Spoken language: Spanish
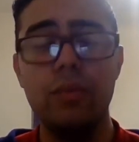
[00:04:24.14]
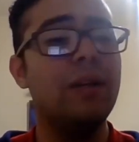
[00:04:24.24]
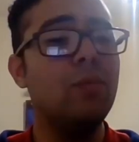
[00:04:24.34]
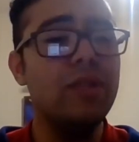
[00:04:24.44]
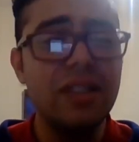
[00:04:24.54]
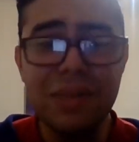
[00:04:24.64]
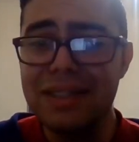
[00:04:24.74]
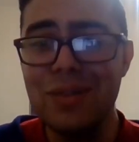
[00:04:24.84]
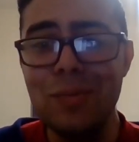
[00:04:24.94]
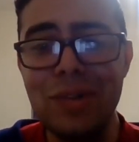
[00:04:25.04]
Porque muchas
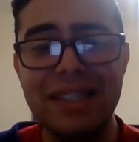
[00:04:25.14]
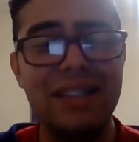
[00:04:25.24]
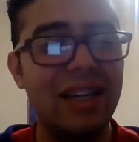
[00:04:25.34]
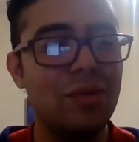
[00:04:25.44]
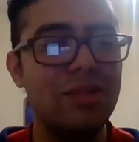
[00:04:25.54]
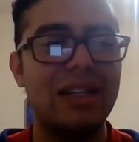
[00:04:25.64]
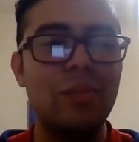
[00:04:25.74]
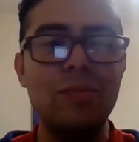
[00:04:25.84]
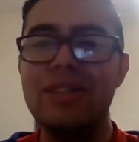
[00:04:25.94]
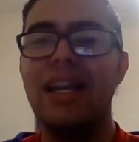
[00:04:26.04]
veces como cristianos
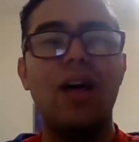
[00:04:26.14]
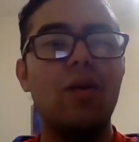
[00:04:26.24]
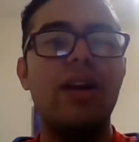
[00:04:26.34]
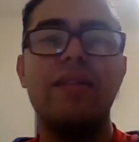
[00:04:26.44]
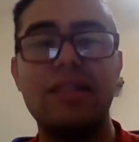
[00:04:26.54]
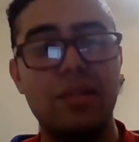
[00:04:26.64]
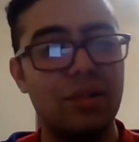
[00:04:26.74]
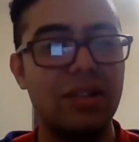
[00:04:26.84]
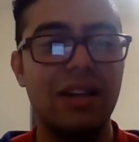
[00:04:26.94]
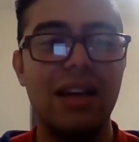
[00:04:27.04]
dejamos de lado la
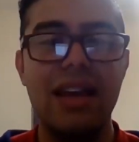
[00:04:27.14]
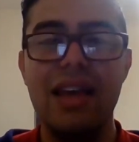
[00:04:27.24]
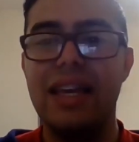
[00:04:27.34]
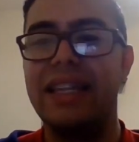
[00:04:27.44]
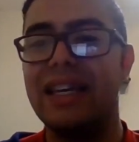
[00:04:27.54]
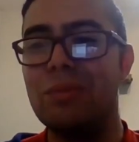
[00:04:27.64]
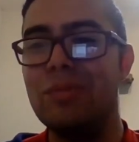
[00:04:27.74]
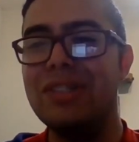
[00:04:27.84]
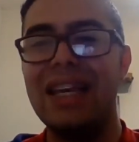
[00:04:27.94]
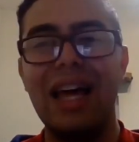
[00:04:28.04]
oración, y
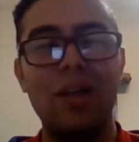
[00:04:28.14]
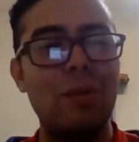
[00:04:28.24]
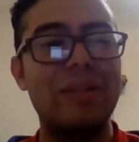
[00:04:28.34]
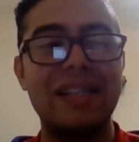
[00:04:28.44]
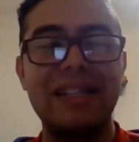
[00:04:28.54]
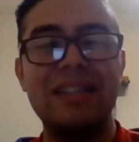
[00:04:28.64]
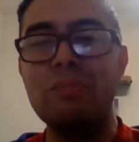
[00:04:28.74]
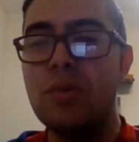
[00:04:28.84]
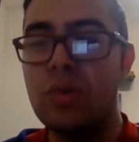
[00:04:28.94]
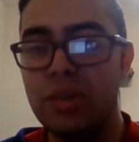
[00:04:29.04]
dejamos de lado el pasar
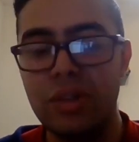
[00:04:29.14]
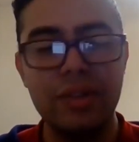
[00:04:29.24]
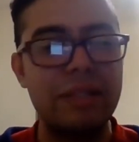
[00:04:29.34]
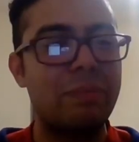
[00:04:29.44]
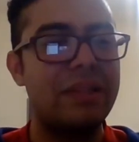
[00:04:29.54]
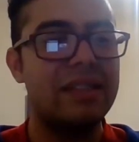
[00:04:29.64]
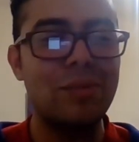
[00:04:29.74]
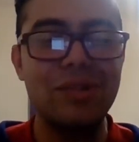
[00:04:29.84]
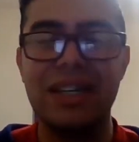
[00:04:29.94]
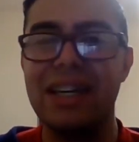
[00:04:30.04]
tiempo con Dios y
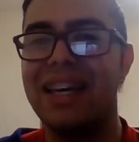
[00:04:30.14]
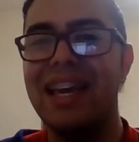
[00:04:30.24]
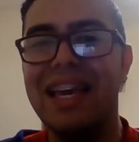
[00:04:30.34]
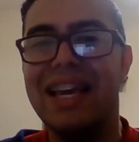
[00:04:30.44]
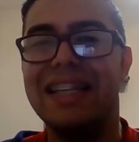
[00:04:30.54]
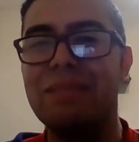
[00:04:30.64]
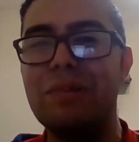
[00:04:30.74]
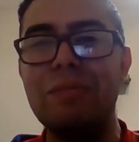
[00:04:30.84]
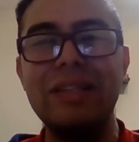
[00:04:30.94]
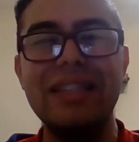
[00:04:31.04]
pensamos que
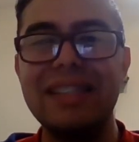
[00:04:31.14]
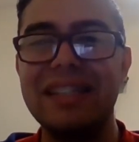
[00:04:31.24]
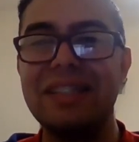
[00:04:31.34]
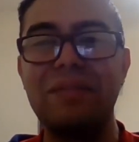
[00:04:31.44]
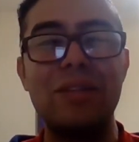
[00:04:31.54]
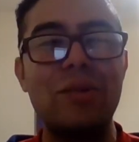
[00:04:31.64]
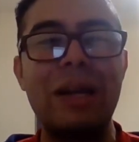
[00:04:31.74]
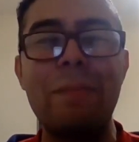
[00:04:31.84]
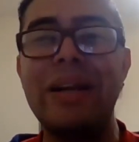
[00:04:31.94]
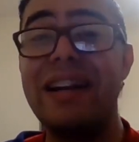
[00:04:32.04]
simplemente estar sirviendo de
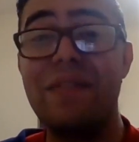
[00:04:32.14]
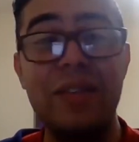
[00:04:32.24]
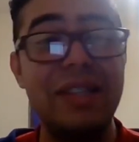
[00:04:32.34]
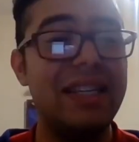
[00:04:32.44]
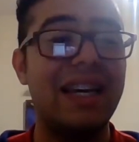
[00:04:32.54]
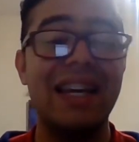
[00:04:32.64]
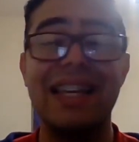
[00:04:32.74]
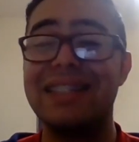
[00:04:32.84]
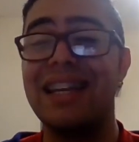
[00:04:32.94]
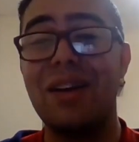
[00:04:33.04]
una manera física,
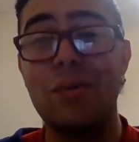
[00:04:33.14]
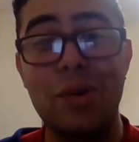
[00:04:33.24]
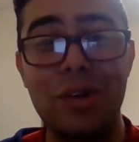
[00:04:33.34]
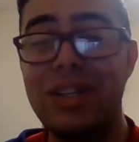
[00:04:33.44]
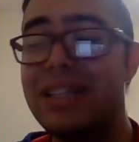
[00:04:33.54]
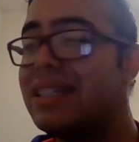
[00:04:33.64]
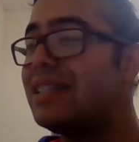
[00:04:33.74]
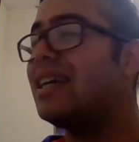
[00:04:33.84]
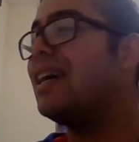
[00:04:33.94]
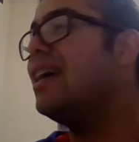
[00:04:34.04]
ya sea en las reuniones, ya
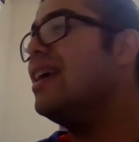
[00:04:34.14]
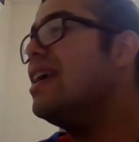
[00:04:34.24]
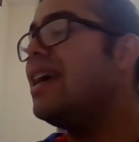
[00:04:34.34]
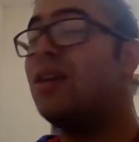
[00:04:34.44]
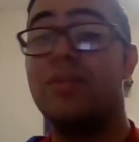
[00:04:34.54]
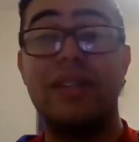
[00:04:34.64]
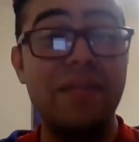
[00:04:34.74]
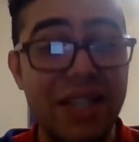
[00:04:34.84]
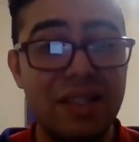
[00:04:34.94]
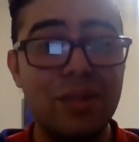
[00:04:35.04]
sea en los
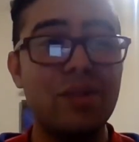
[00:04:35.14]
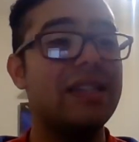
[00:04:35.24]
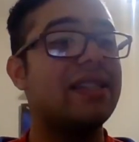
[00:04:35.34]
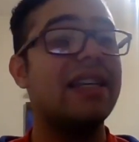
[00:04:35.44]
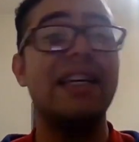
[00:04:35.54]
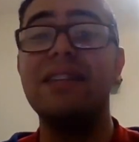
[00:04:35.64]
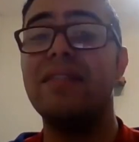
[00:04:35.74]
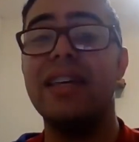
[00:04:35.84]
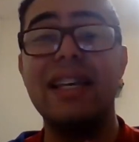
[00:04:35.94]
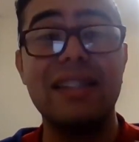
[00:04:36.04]
servicios, ya sea en
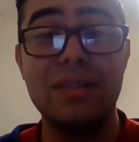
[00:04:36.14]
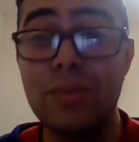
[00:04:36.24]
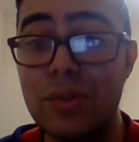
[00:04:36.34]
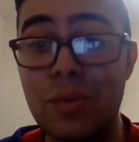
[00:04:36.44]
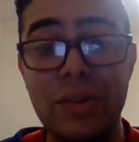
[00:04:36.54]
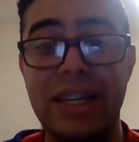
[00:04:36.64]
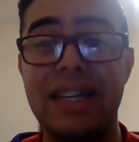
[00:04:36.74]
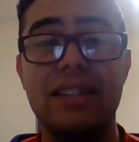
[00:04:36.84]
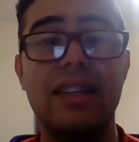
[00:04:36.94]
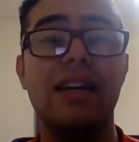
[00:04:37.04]
actividades que hacemos como
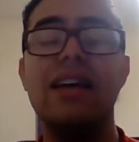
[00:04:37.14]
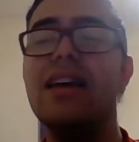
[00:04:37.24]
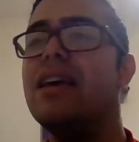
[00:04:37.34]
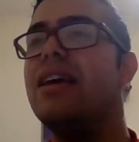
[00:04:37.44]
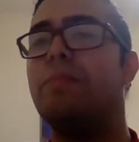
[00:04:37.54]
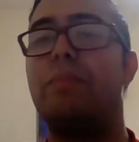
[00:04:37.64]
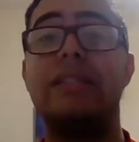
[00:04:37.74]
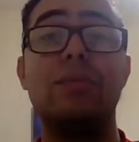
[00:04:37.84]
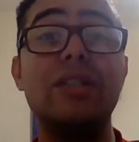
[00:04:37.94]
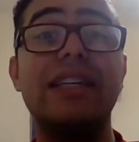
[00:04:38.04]
iglesia,
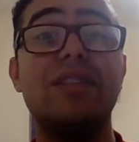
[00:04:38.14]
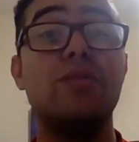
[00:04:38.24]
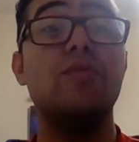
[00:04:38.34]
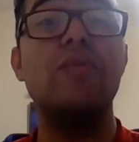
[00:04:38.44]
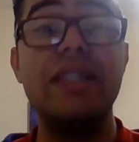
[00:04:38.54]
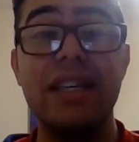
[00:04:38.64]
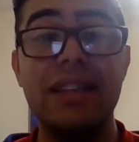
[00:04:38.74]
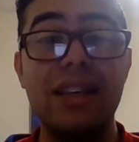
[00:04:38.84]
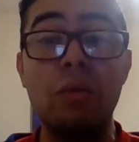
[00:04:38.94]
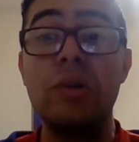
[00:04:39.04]
pensamos que eso es
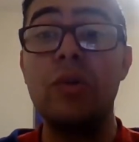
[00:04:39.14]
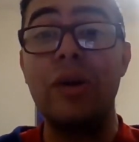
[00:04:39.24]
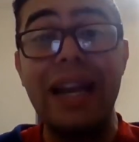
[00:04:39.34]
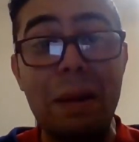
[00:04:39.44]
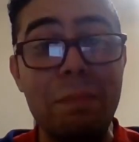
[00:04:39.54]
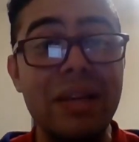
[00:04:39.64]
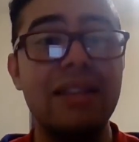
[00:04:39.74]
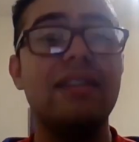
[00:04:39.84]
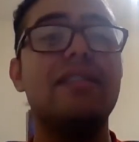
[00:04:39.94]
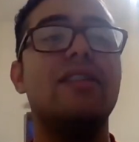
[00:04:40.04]
suficiente cuando
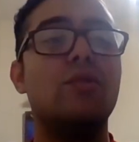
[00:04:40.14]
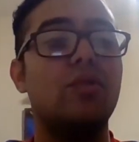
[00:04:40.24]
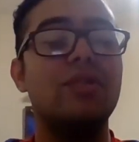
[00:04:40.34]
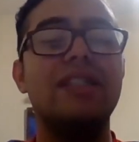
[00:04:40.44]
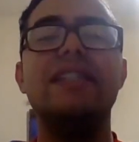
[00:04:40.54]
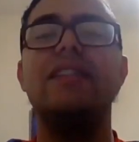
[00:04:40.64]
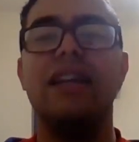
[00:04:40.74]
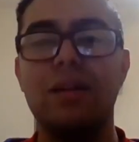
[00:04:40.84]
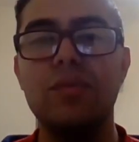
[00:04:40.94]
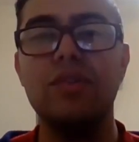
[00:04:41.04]
realmente si nosotros
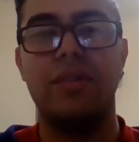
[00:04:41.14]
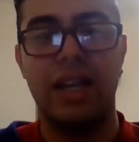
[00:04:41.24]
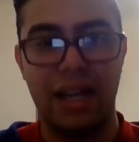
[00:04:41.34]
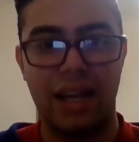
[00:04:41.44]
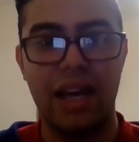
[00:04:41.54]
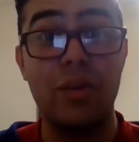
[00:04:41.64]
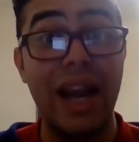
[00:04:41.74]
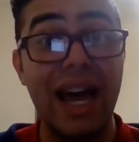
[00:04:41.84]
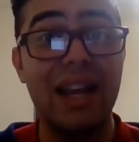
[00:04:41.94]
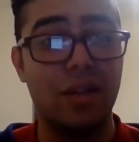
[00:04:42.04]
quisiéramos
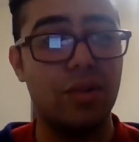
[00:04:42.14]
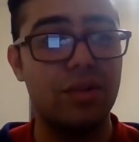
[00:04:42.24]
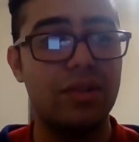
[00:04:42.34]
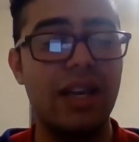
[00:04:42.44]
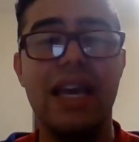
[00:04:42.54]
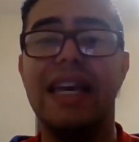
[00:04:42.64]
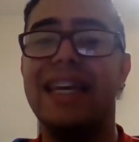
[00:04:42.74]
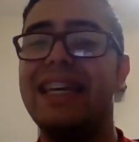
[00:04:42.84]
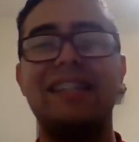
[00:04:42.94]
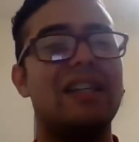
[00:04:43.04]
adorar a Dios
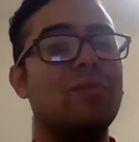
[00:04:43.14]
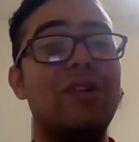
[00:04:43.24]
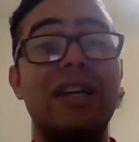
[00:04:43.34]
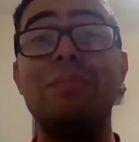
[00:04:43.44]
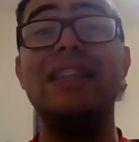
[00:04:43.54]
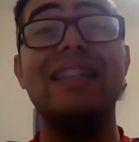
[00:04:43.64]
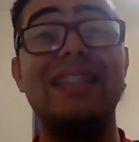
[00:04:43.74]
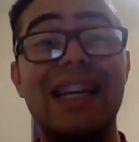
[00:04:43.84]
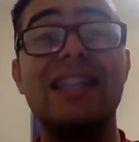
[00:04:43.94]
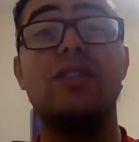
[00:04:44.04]
y quisiéramos realmente
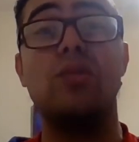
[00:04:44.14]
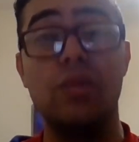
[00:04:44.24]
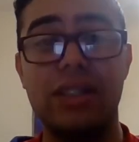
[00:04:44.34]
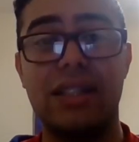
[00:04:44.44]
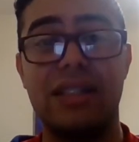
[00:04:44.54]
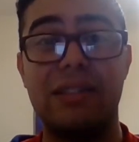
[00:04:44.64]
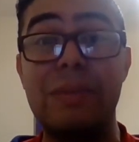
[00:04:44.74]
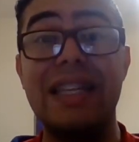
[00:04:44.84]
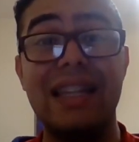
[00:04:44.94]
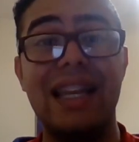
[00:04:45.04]
hacer las cosas
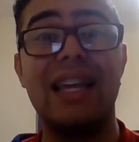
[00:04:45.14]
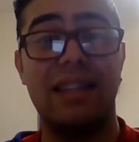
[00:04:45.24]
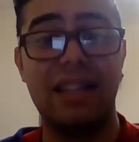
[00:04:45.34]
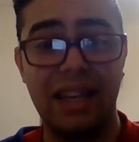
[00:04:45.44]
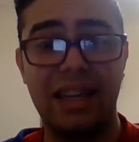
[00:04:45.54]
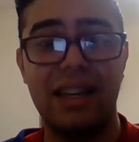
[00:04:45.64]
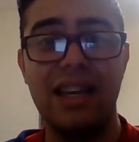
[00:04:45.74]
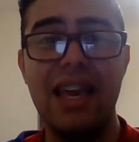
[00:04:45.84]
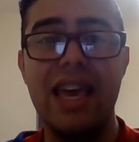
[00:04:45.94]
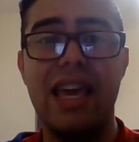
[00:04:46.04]
bien delante de Él,
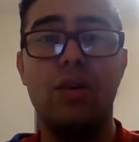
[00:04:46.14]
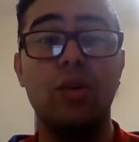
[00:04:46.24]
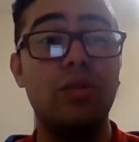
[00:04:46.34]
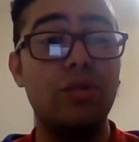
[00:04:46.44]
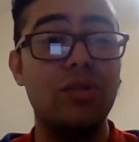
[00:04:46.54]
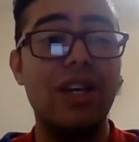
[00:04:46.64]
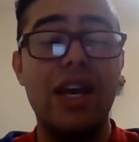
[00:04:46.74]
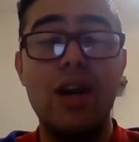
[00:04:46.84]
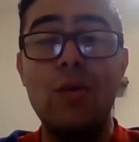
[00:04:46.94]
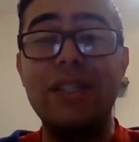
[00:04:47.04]
nosotros,
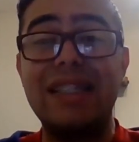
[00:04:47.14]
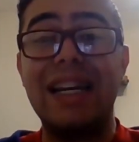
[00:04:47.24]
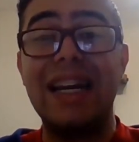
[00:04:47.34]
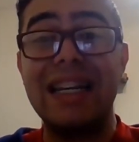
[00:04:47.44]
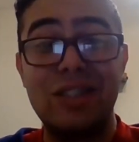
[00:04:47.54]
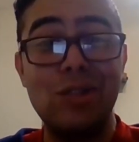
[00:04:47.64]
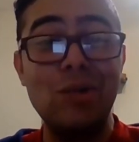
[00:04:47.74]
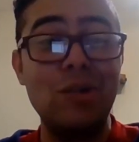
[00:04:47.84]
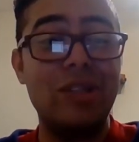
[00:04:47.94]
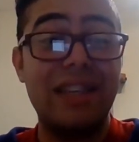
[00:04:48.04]
nuestra
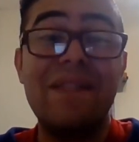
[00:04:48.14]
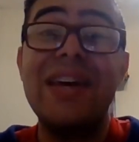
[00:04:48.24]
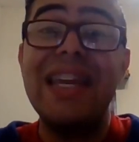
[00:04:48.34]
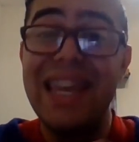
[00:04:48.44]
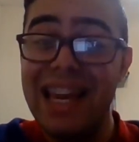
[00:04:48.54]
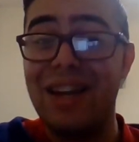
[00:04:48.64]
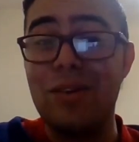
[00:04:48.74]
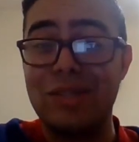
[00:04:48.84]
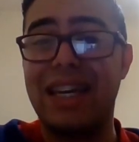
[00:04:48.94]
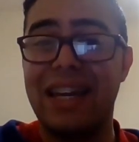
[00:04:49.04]
relación se vería en
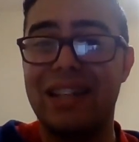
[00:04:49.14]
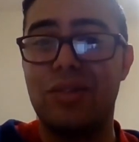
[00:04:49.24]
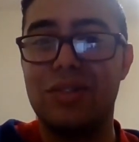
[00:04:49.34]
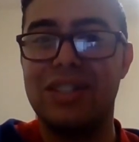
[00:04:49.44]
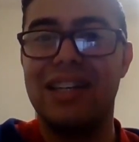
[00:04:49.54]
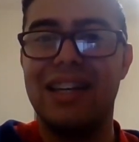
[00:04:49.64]
lo secreto